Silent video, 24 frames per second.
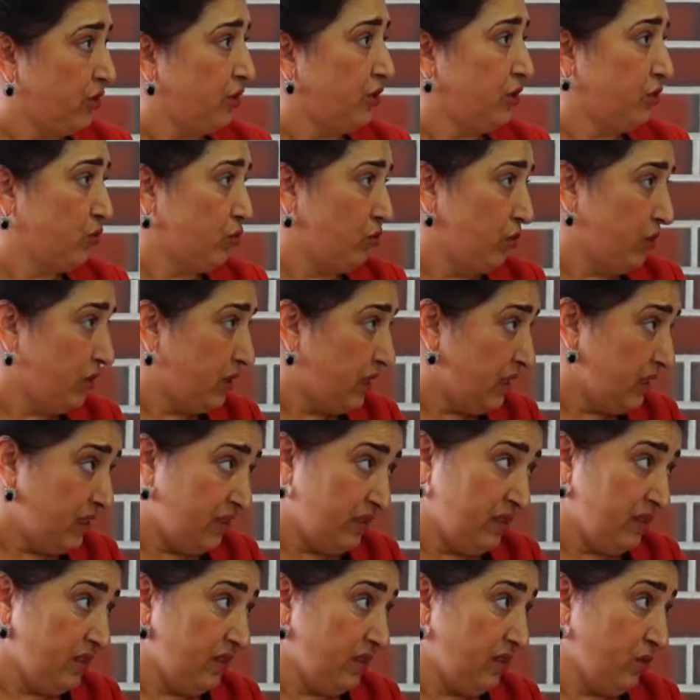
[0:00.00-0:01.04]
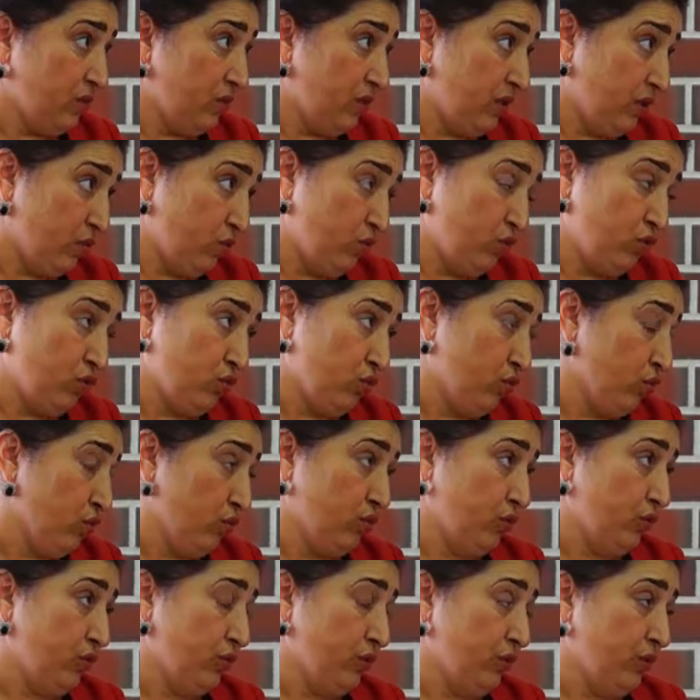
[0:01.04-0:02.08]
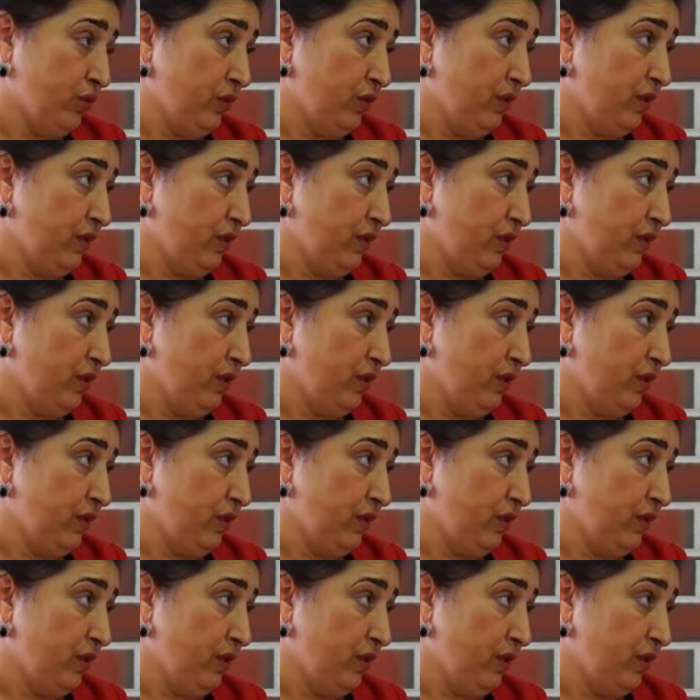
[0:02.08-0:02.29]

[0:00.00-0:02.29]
результат того, что он хочет.